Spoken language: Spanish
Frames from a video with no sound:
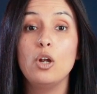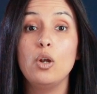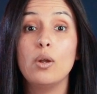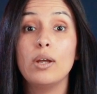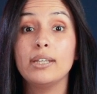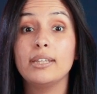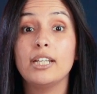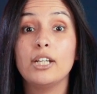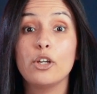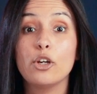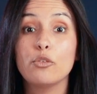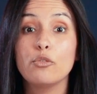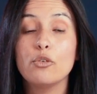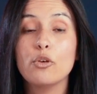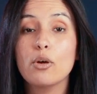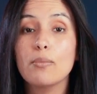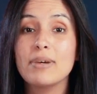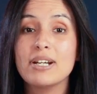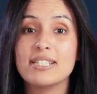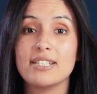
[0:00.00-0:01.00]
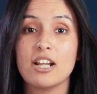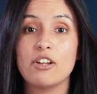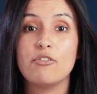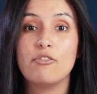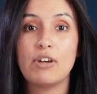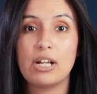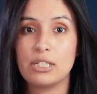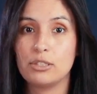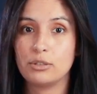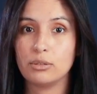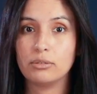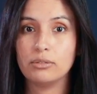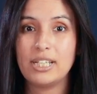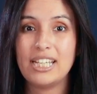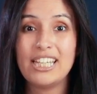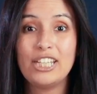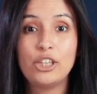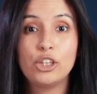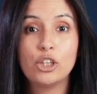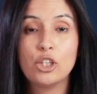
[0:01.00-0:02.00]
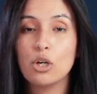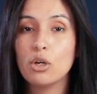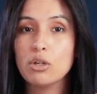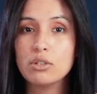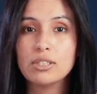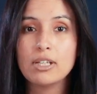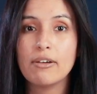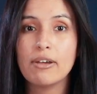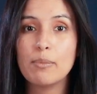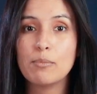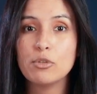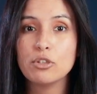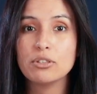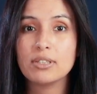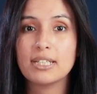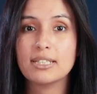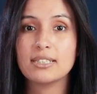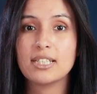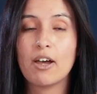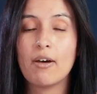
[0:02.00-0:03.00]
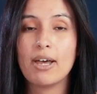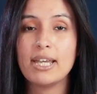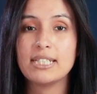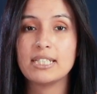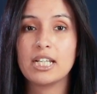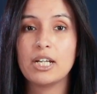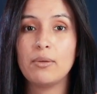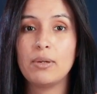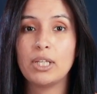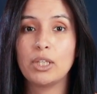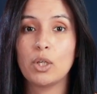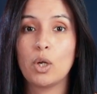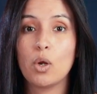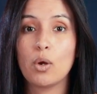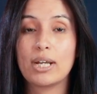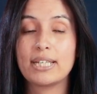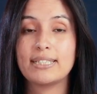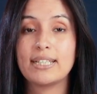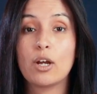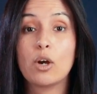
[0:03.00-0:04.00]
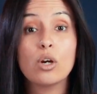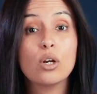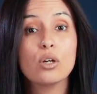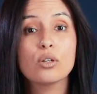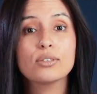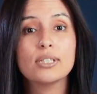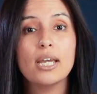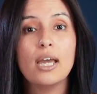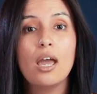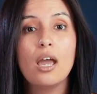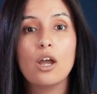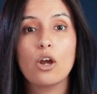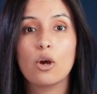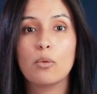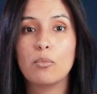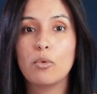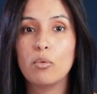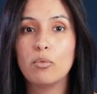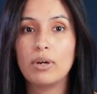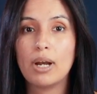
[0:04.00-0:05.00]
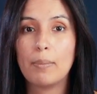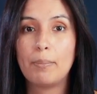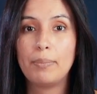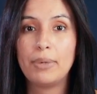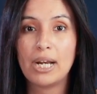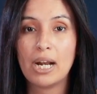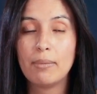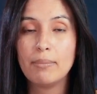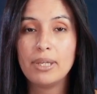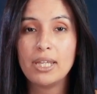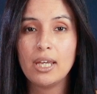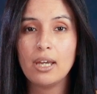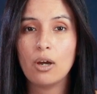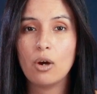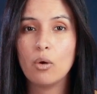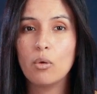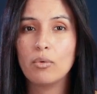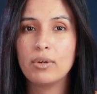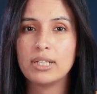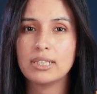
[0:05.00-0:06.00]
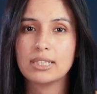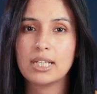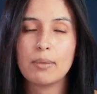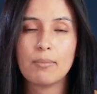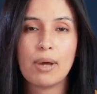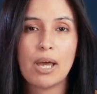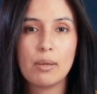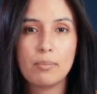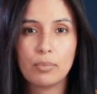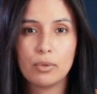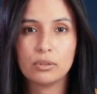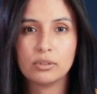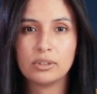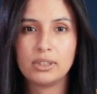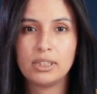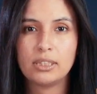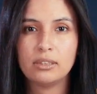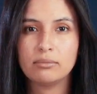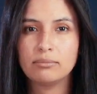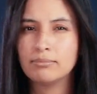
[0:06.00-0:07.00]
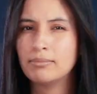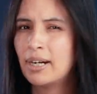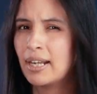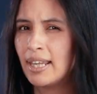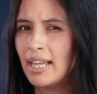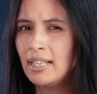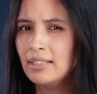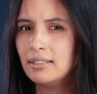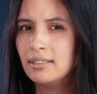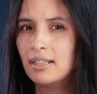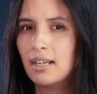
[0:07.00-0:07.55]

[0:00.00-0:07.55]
Lo anterior fue un comercial falso y todos sabemos que estaba describiendo lo que se conoce como una pirámide o un esquema de Ponzi, ¿verdad?